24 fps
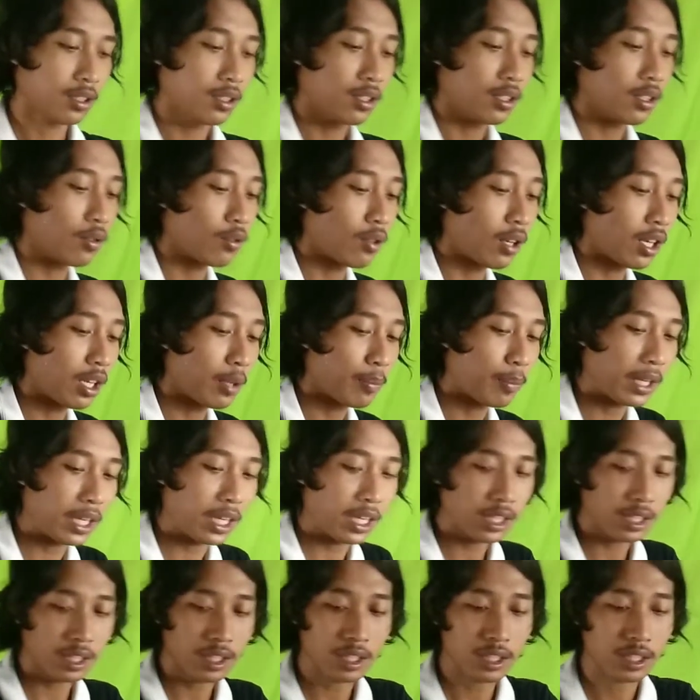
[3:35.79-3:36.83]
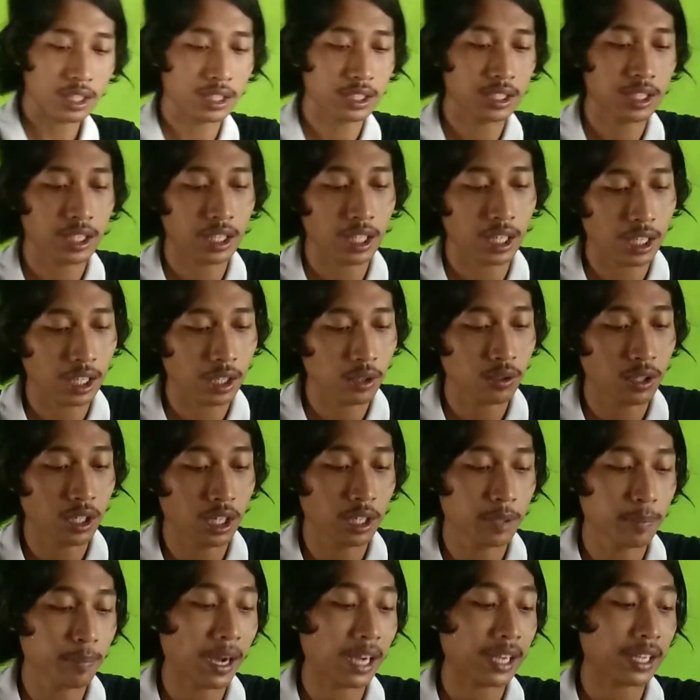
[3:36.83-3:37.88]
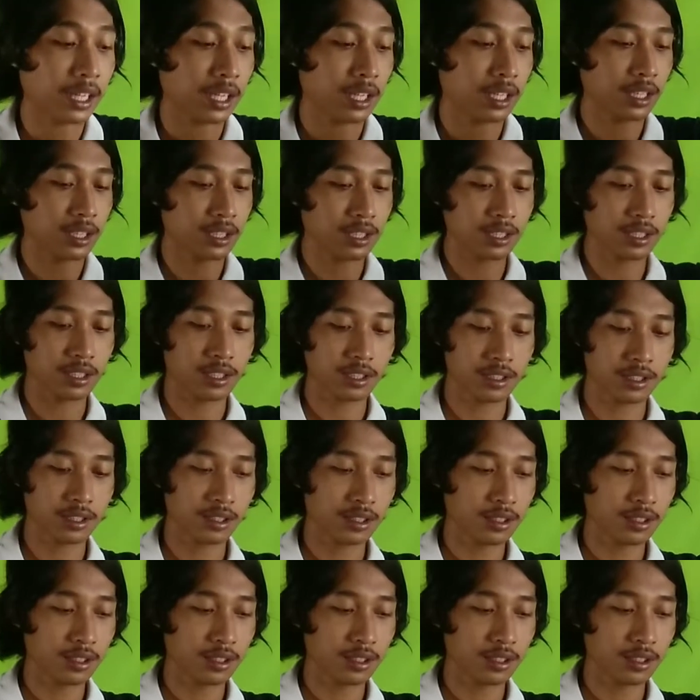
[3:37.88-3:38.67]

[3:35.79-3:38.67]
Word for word: ini gua lipat lagi ya guys ya karena udah dipakai guys